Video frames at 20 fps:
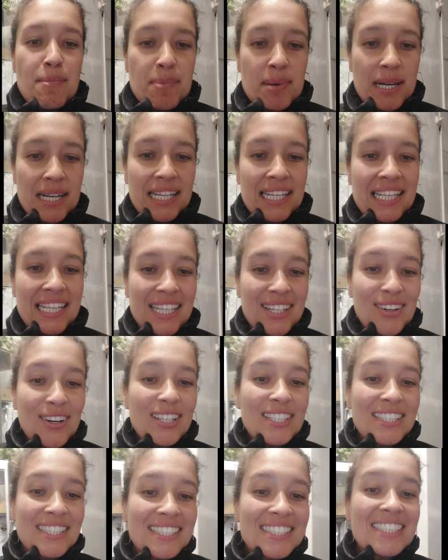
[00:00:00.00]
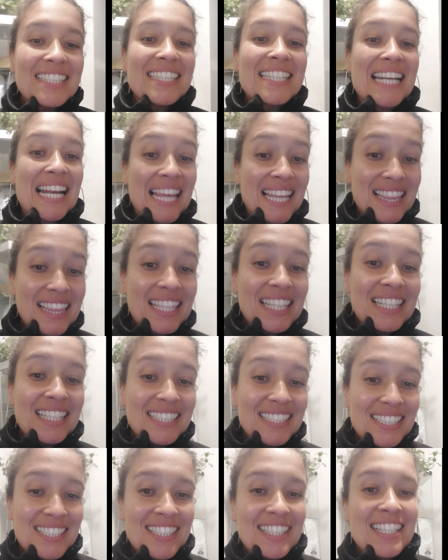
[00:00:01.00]
Pra quem gosta de treta
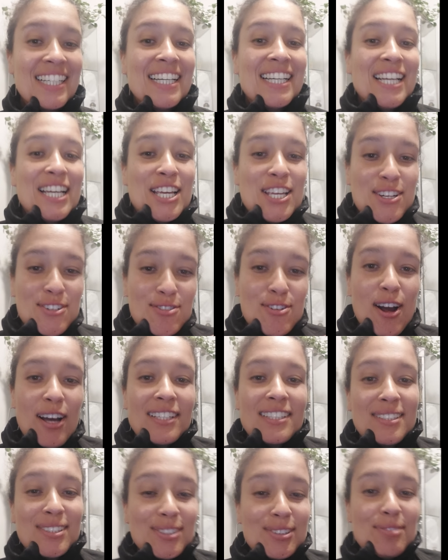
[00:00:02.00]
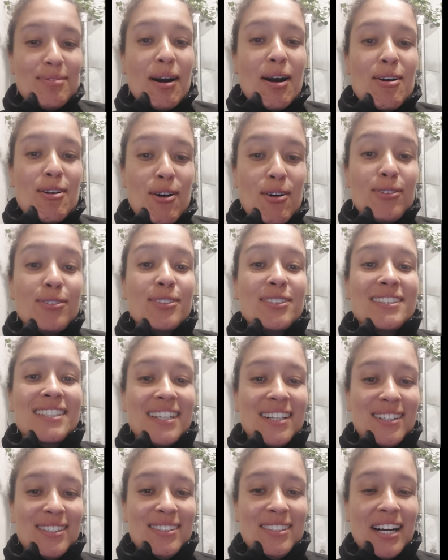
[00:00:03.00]
e gosta de uma
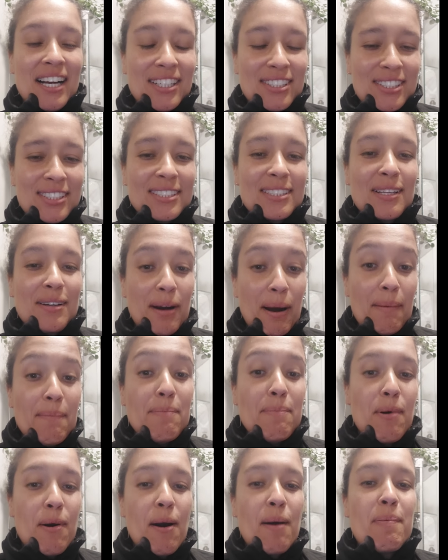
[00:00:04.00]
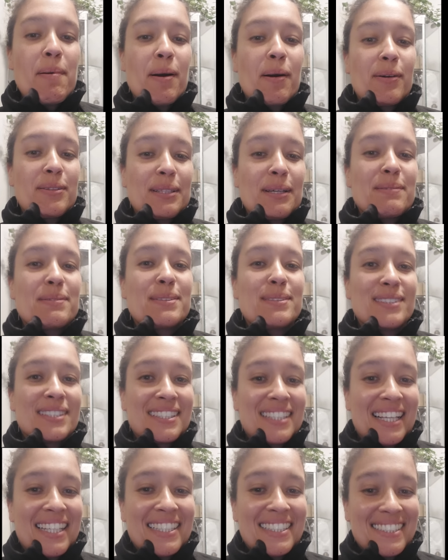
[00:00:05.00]
confusão, a gente tem uma boa pra contar pra
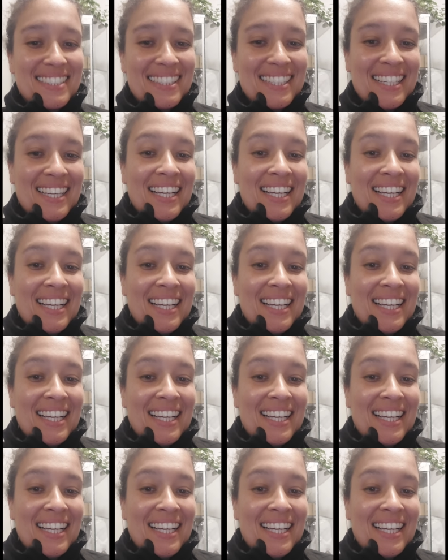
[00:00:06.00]
vocês.